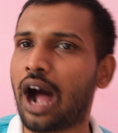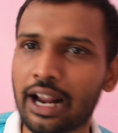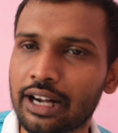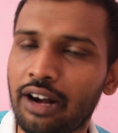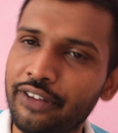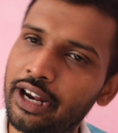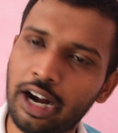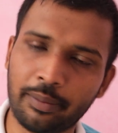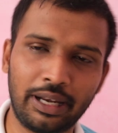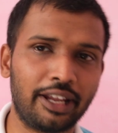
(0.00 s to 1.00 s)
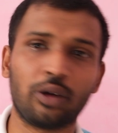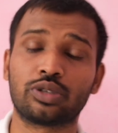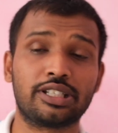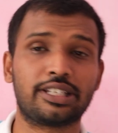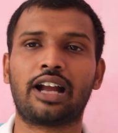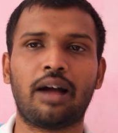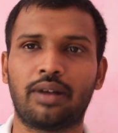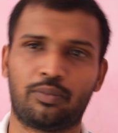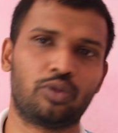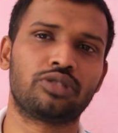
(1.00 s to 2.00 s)
आर ग्राफिक कार्ड मिलेंगे उसी से काम
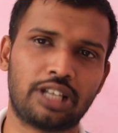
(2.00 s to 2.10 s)
आपको